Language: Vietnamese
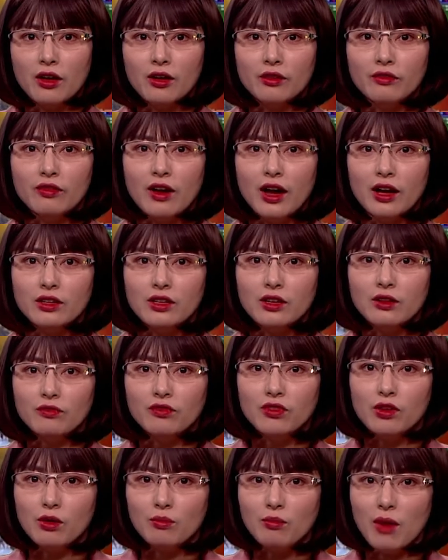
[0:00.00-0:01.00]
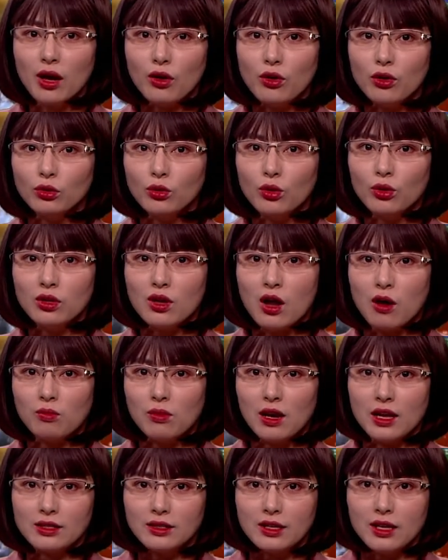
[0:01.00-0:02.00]
và những vướng mắc còn tồn động
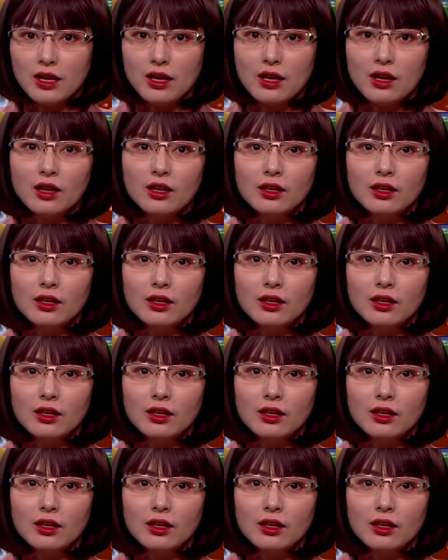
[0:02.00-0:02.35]
là gì?